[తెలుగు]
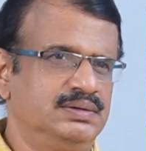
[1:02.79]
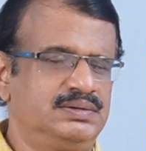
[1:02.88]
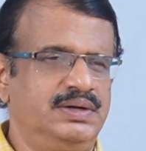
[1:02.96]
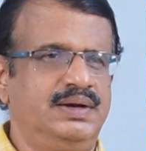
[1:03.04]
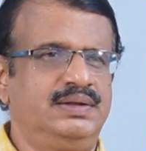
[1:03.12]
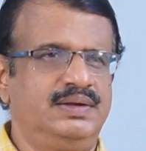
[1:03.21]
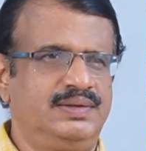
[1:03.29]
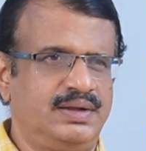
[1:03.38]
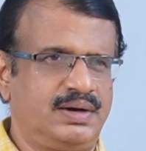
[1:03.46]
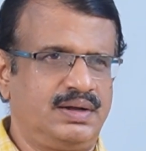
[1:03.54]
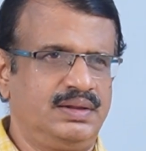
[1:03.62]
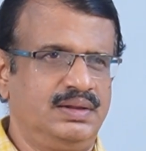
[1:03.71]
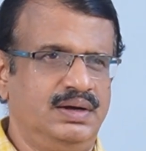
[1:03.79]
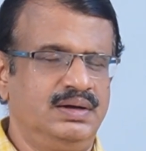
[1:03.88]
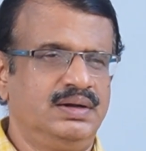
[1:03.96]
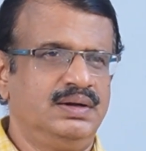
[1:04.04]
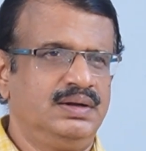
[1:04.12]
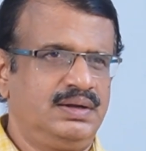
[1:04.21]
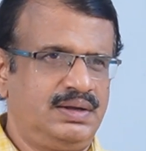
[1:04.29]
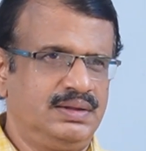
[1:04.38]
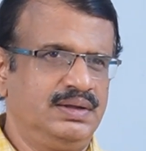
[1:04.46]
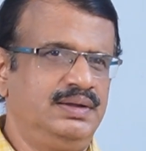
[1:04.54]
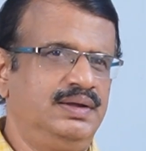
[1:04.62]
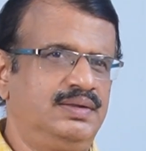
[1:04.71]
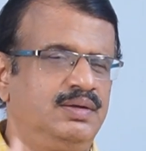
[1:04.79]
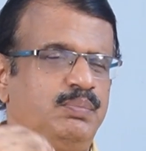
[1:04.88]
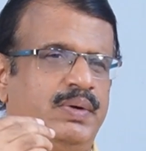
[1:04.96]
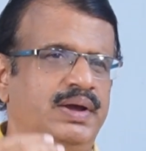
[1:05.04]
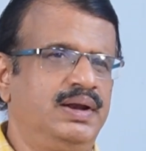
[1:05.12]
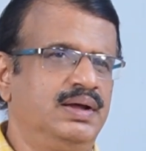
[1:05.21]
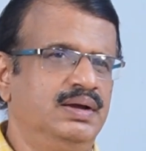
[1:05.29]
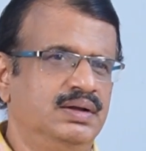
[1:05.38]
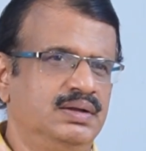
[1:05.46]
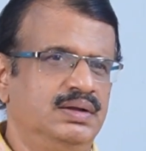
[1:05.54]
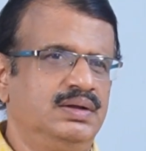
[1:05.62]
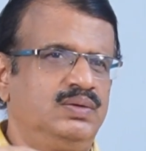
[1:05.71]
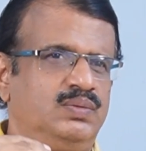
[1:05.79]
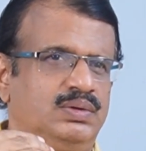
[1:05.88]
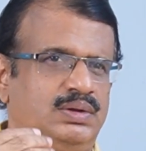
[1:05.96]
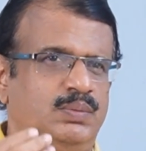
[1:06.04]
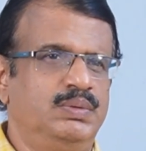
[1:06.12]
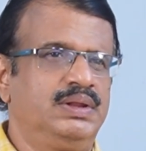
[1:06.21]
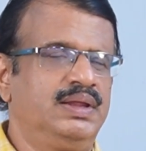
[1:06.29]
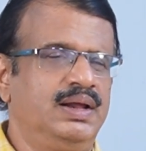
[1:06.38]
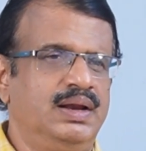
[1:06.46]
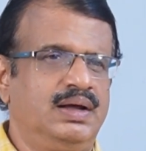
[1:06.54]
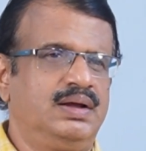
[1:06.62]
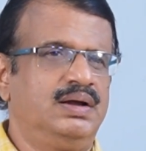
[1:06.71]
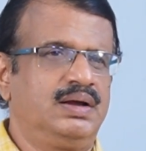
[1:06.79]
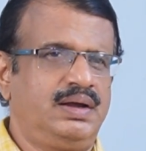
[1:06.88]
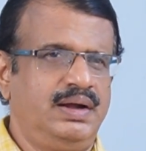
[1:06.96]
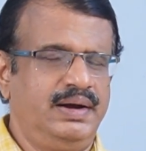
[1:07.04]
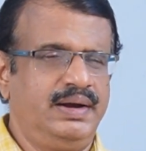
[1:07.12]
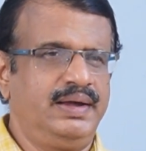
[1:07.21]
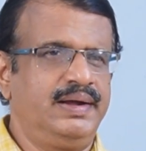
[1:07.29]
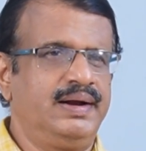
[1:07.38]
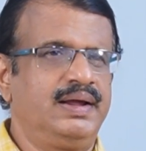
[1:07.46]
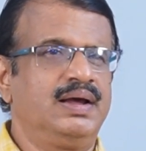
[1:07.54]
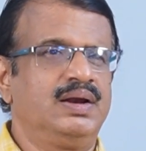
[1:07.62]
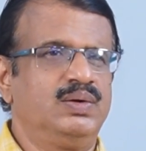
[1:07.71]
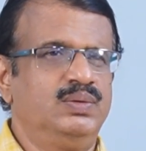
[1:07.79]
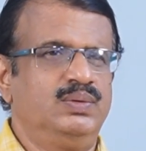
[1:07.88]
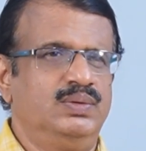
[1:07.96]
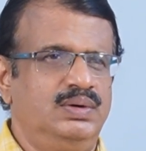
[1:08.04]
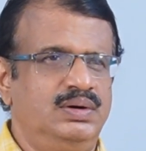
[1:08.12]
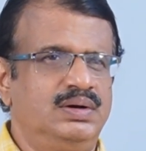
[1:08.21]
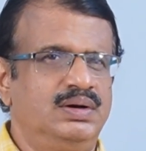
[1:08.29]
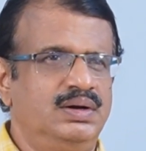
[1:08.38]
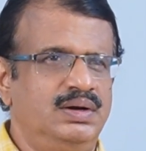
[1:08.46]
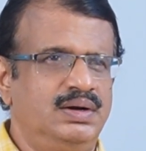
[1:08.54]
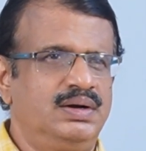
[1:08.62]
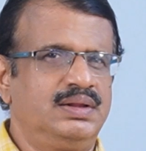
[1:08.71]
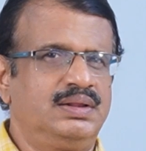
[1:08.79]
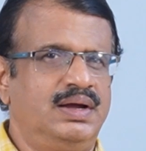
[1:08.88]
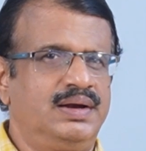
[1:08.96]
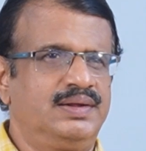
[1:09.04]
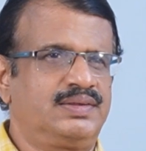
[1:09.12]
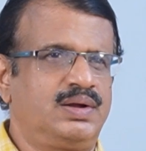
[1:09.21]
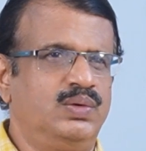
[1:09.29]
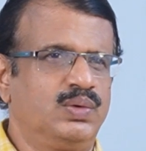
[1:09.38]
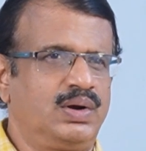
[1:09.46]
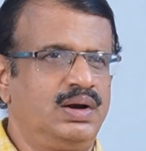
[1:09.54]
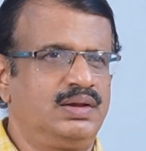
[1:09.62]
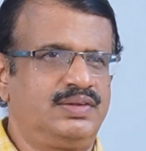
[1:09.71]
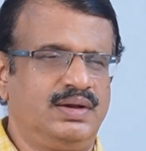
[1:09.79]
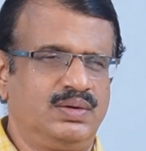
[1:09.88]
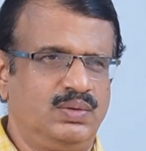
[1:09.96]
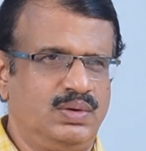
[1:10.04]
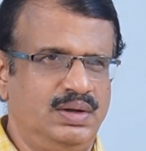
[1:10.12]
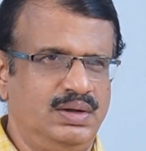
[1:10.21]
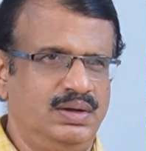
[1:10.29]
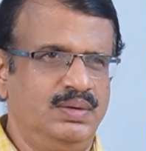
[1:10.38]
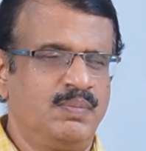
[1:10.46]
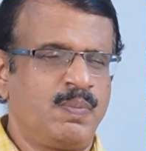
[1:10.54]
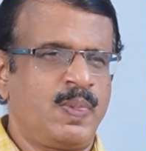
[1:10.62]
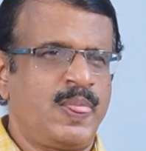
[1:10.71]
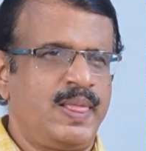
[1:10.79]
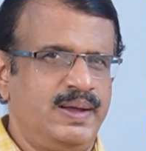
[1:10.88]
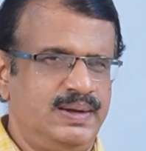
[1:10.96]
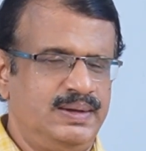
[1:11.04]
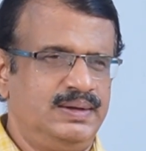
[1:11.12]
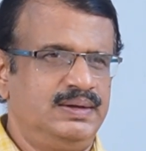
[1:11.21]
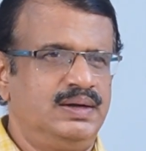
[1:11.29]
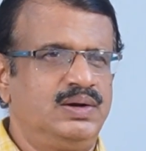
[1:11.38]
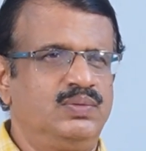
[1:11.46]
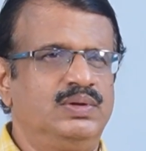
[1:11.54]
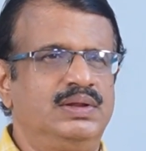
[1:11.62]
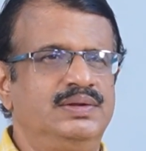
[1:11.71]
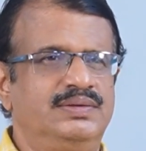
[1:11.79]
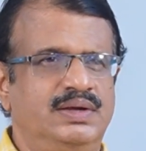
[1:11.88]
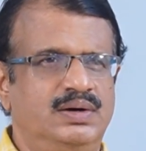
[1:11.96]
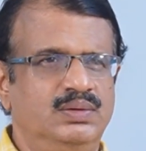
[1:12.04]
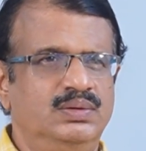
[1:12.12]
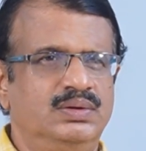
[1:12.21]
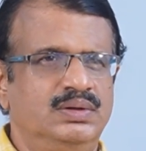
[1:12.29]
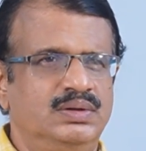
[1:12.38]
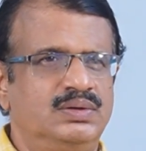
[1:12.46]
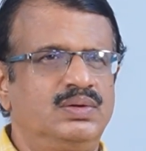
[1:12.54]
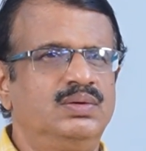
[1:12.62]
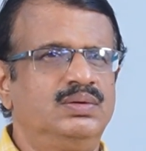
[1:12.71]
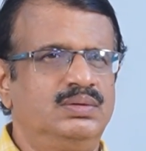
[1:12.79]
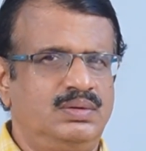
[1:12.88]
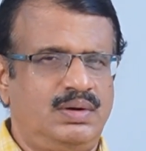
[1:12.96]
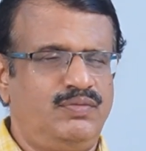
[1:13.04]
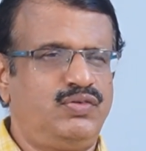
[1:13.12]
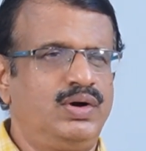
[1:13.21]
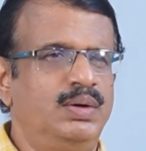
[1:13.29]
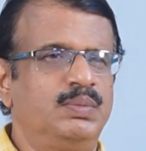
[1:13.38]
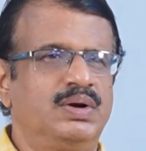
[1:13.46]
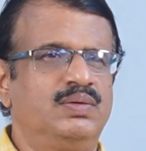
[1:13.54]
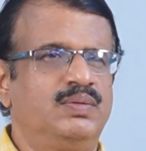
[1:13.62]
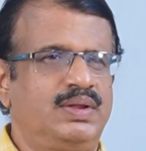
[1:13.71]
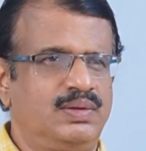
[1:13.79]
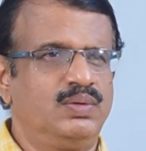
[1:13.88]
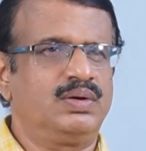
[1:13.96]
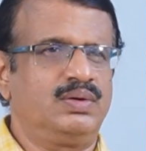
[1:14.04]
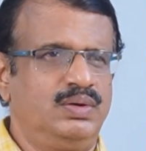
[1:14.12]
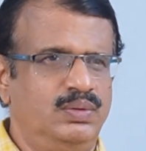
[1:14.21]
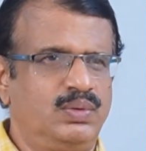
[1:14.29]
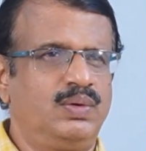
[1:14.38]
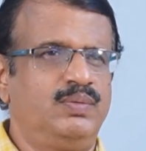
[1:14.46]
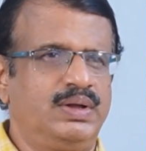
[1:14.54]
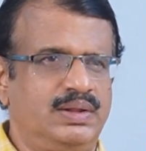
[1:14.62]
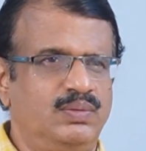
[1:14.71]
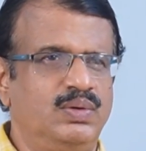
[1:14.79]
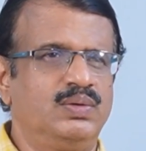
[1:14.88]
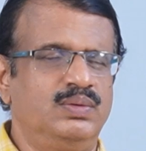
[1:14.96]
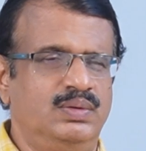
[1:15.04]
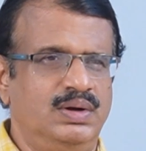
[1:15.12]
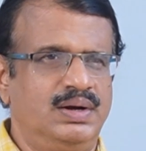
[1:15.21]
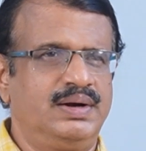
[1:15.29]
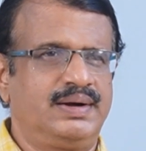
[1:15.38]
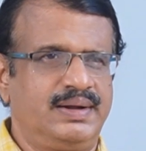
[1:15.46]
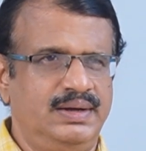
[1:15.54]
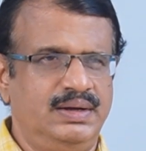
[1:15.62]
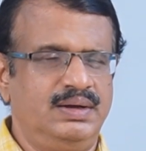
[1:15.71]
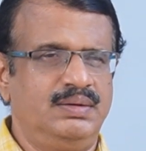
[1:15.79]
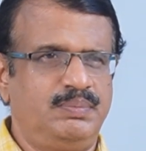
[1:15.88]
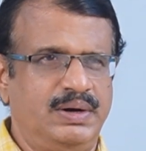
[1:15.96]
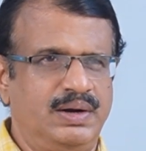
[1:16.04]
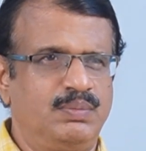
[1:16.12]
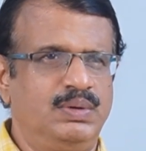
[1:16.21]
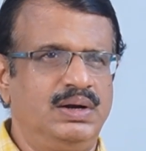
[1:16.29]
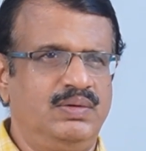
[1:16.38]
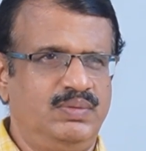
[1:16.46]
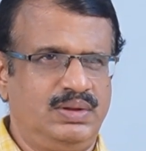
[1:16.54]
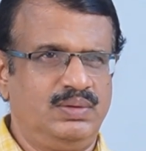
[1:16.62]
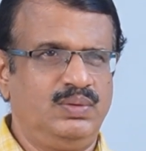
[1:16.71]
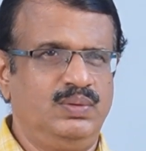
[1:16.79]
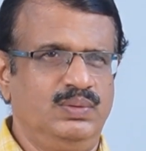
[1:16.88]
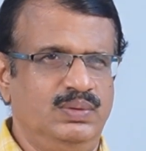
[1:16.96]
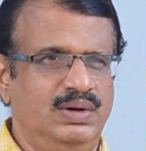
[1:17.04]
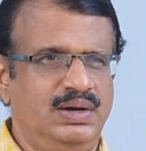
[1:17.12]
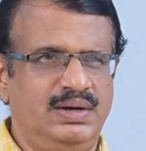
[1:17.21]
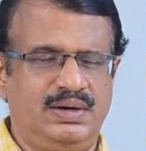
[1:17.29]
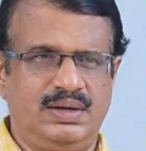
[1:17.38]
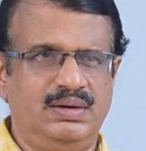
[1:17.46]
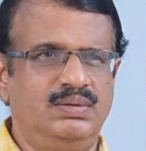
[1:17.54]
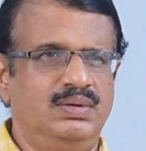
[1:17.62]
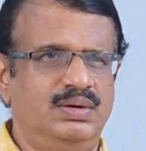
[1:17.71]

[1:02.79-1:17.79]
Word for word: షేర్ చేశారు కింద కింద చేసి పైన కొంతమంది ఇలాగా కేడిగేడిగలు అంటే దాన్ని స్కౌండ్రల్స్ అని కూడా అనువదించారు సో రఫ్గా మనం వెధవ ఎవరో వెధవలు అన్నట్టుగా పనికిమాలిన వెధవలు అన్నట్టుగా